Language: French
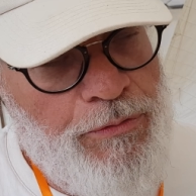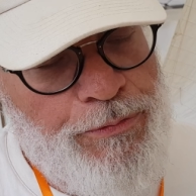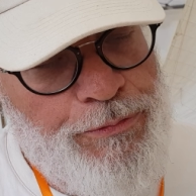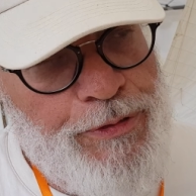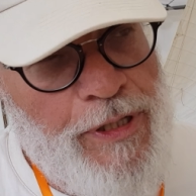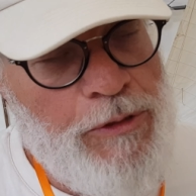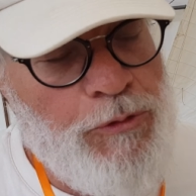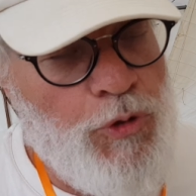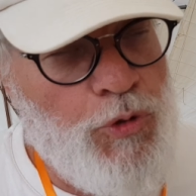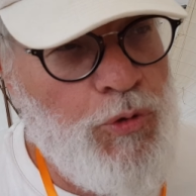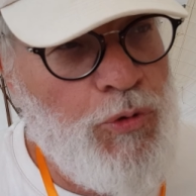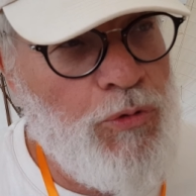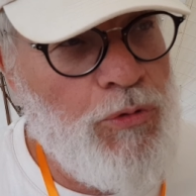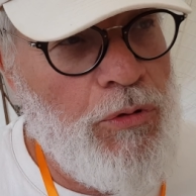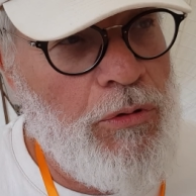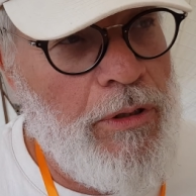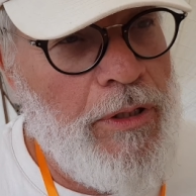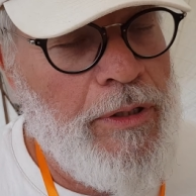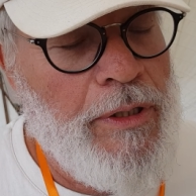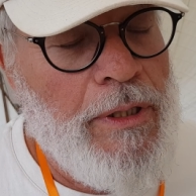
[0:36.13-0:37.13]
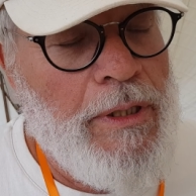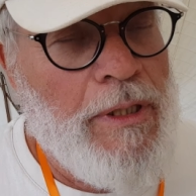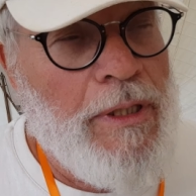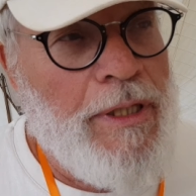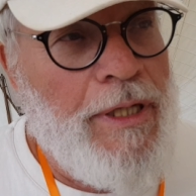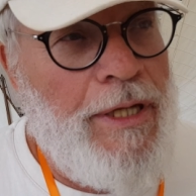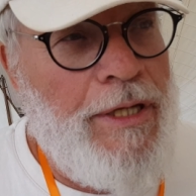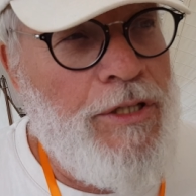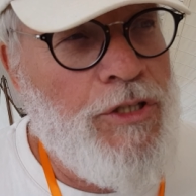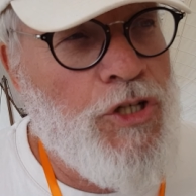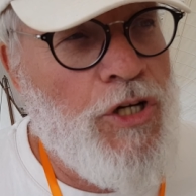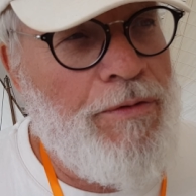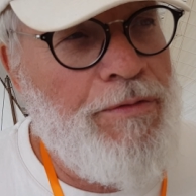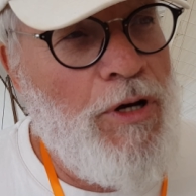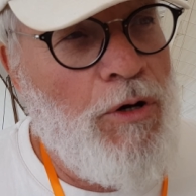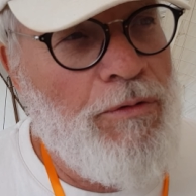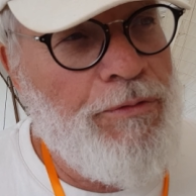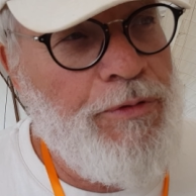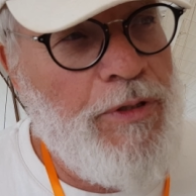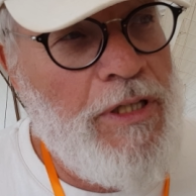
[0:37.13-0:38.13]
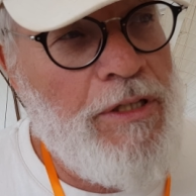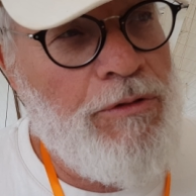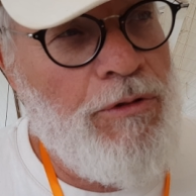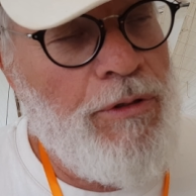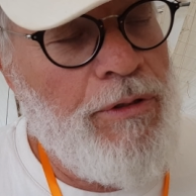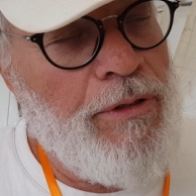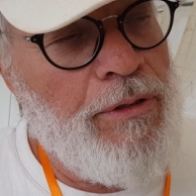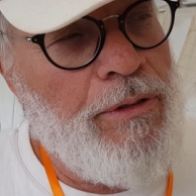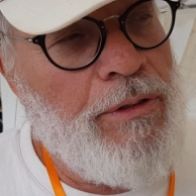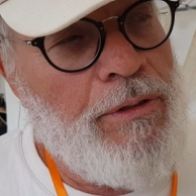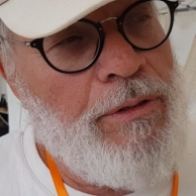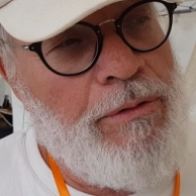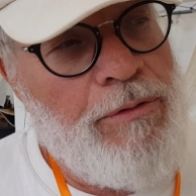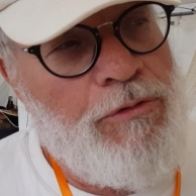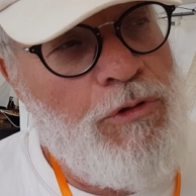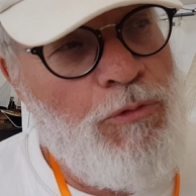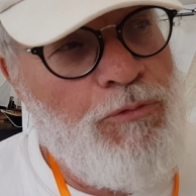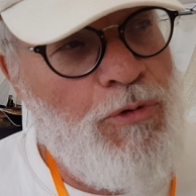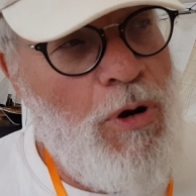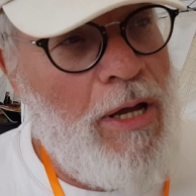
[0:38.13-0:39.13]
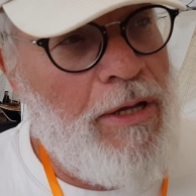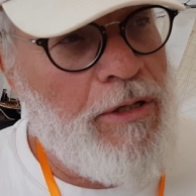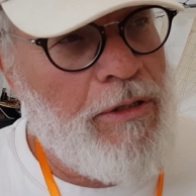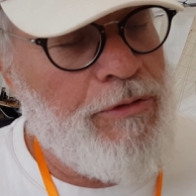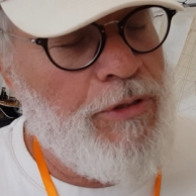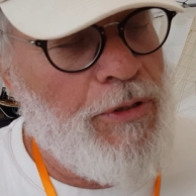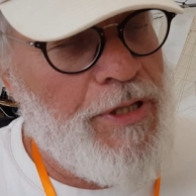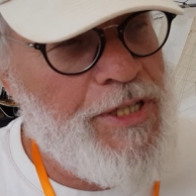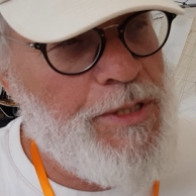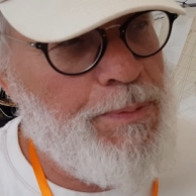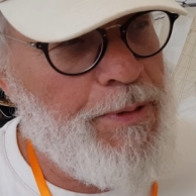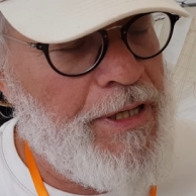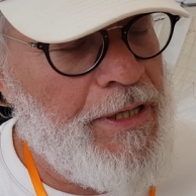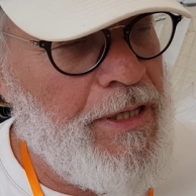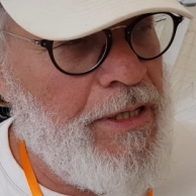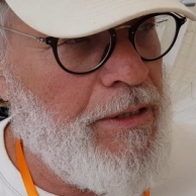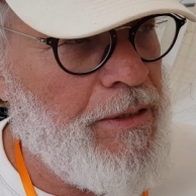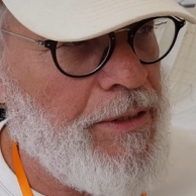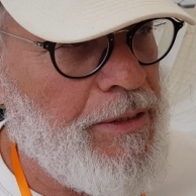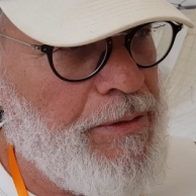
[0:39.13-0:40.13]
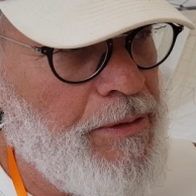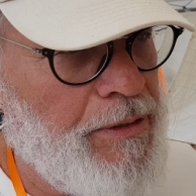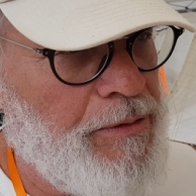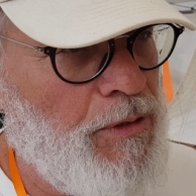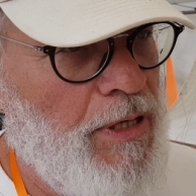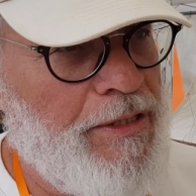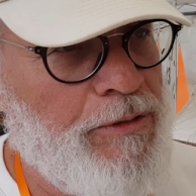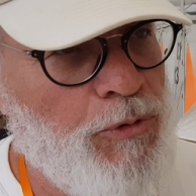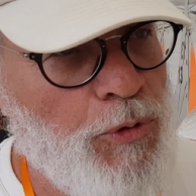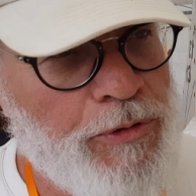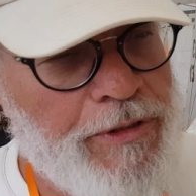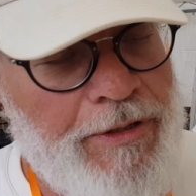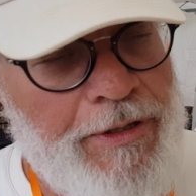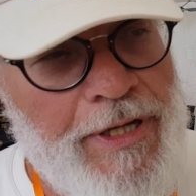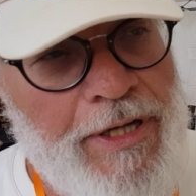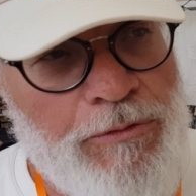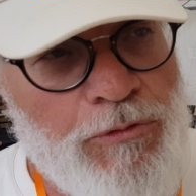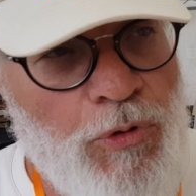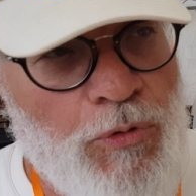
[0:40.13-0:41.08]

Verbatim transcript: fait le tour et j'avais envie de, voir, de respirer un autre air.